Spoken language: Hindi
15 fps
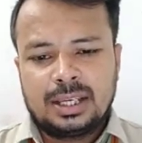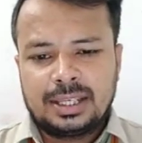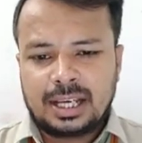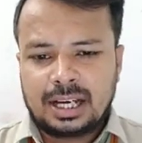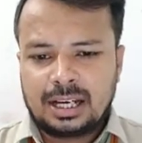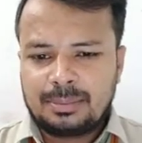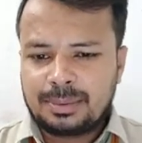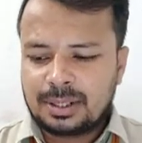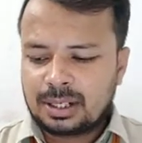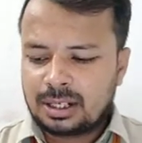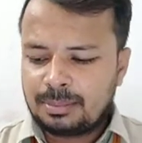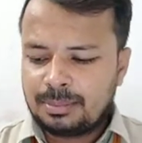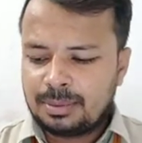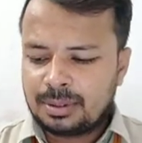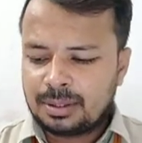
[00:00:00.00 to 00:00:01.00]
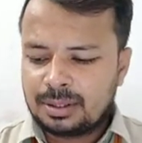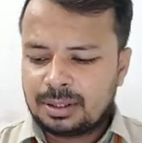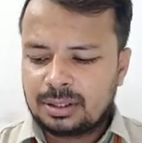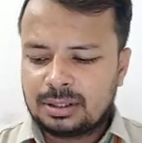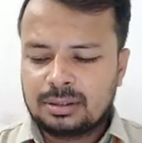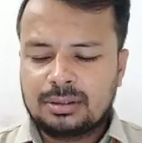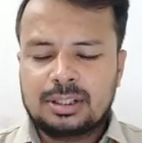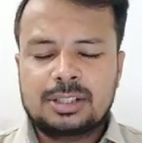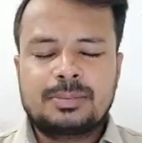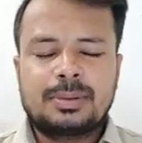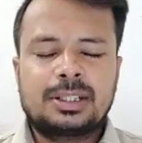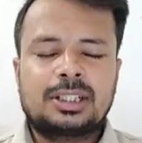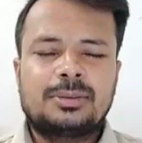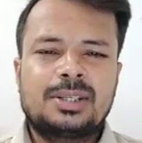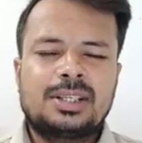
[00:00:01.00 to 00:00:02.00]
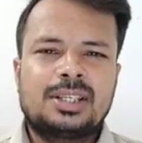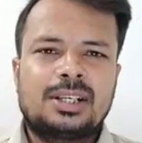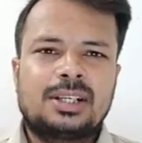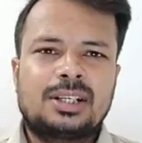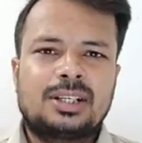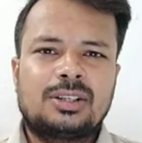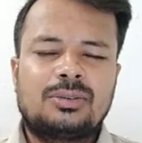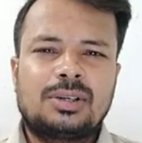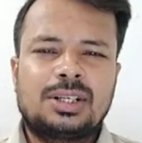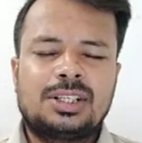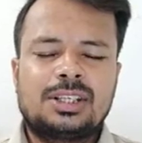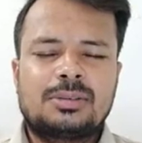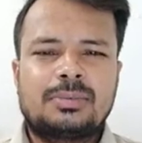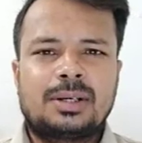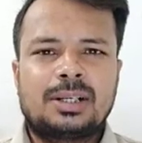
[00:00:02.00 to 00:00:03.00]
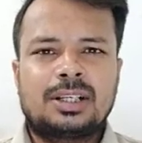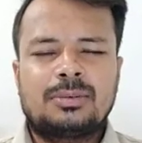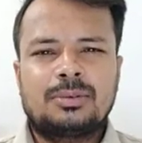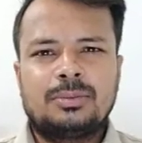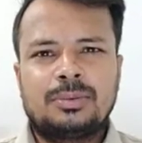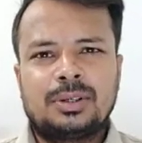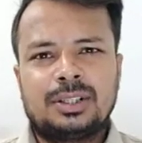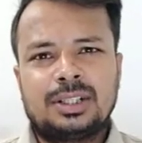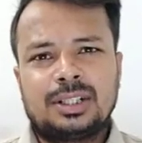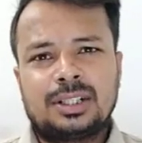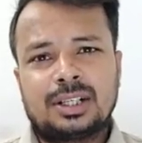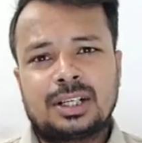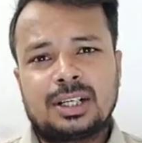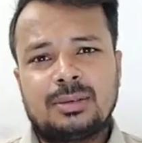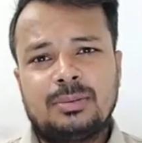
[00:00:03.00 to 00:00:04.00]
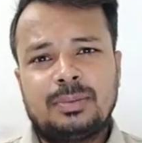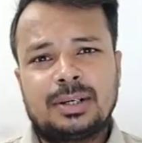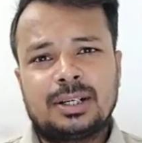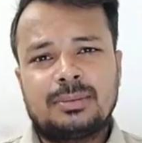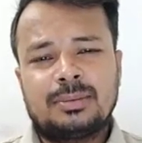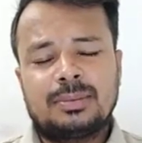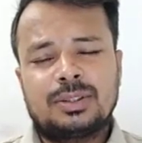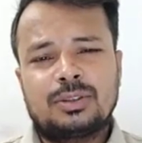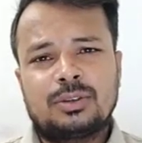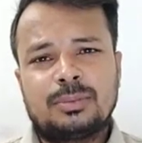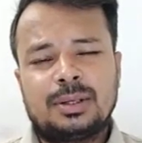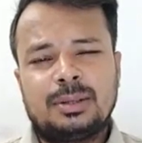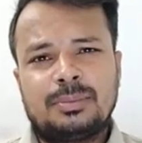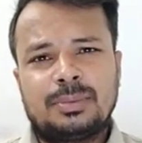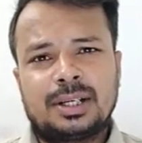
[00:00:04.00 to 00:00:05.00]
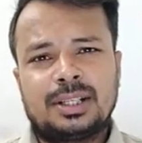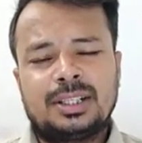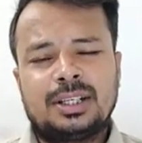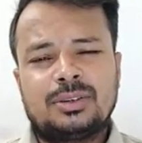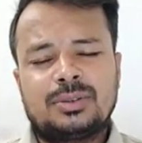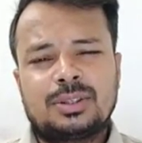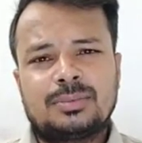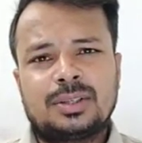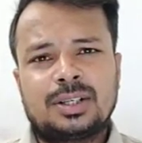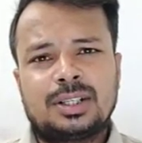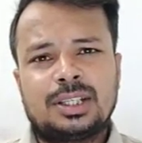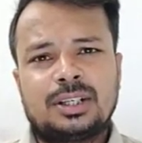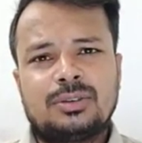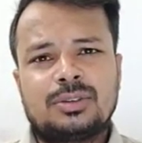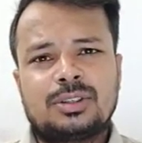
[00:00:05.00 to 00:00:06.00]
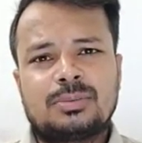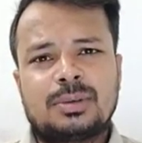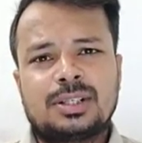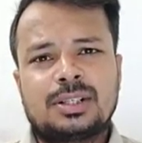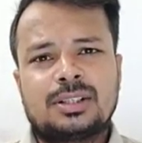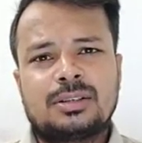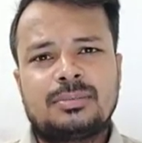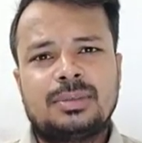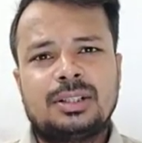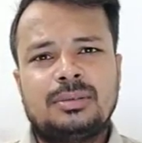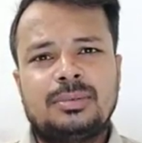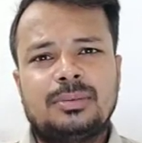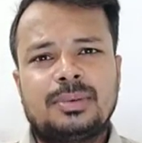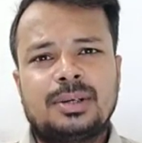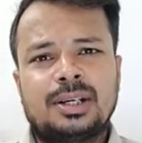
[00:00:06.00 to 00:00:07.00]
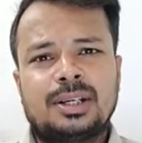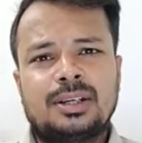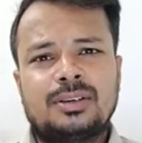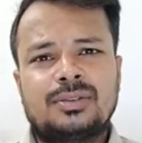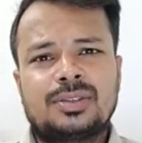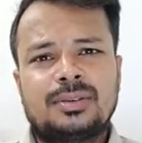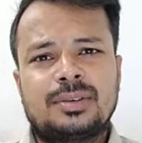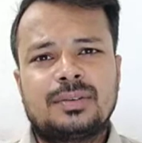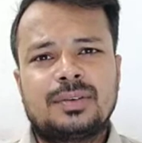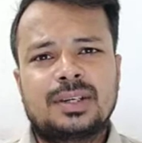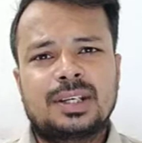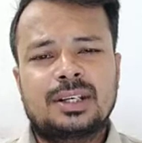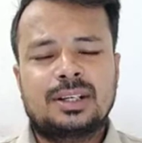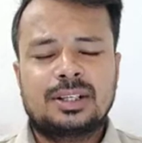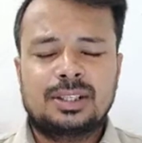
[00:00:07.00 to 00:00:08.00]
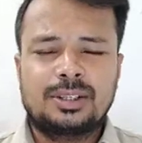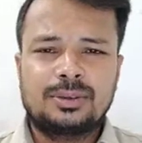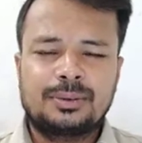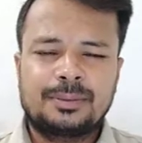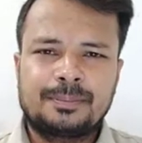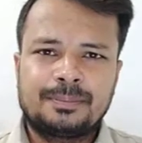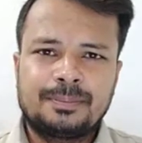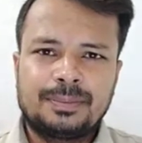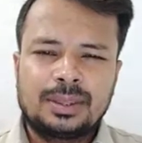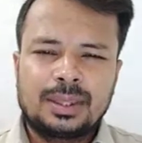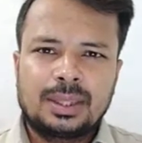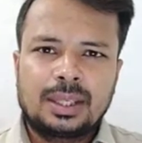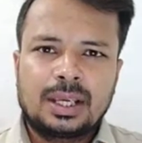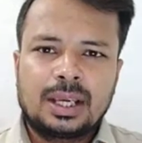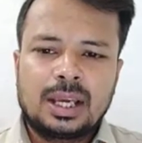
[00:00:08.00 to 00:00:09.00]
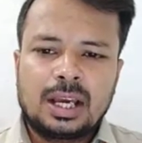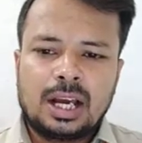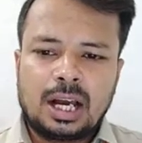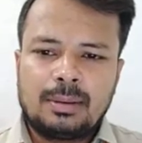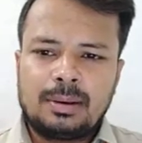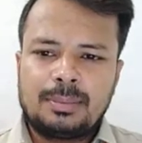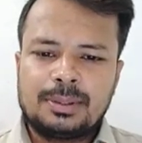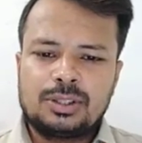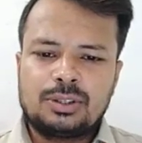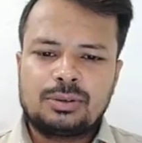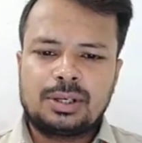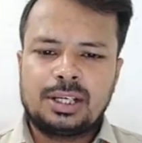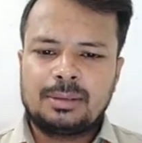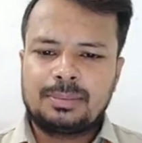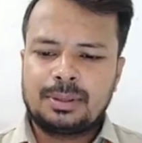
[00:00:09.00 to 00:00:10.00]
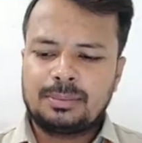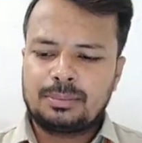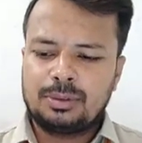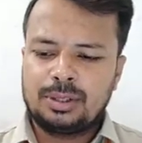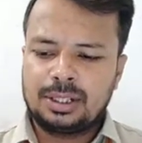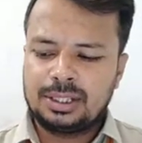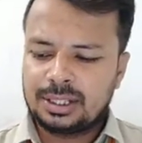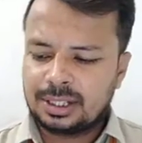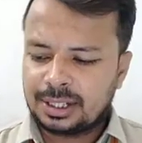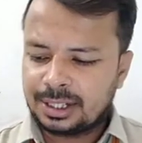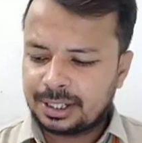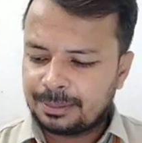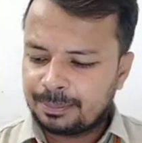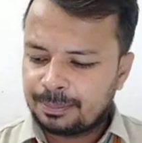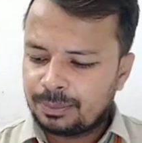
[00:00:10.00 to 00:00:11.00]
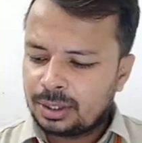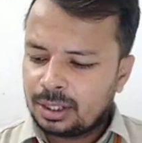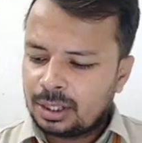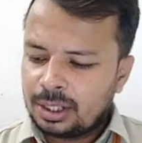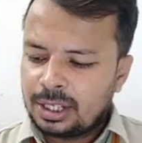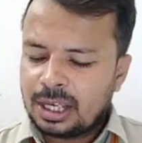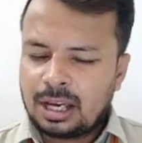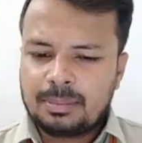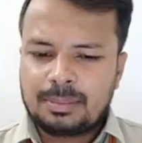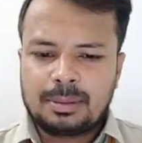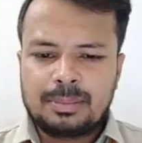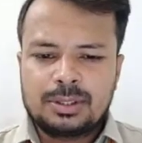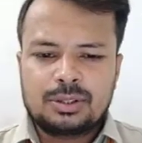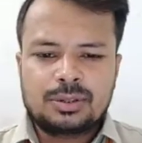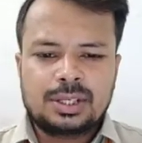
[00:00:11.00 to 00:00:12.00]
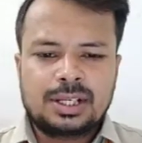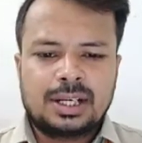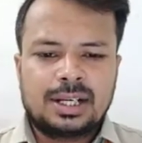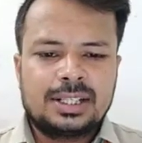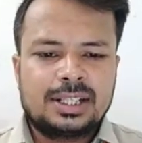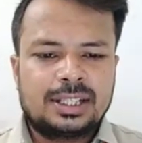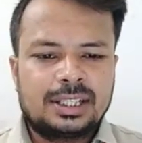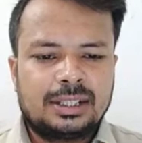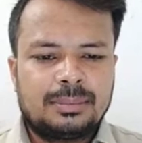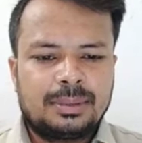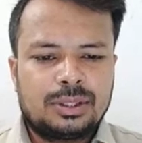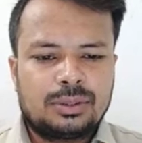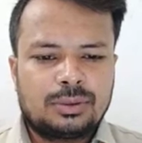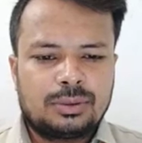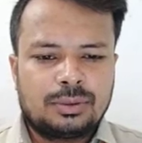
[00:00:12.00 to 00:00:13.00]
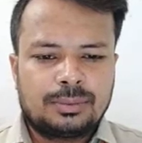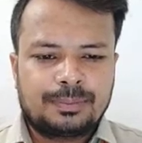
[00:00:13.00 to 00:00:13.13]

यहाँ पर अब इस बात का विशेष ध्यान रखना होगा कि जिस पाठ का आपको पुनर्ध्ययन कराना है वो पाठ आपने बच्चे को पहले पढ़ा दिया हो समझा दिया और इस पाठ से संबंधित विभिन्न प्रकार के कॉन्सेप्ट की व्याख्या कर दी हो अब आप बच्चों का यहाँ पर पुनर्ध्ययन करेंगे यहाँ पर अब बच्चों से कहा जाता है कि बच्चों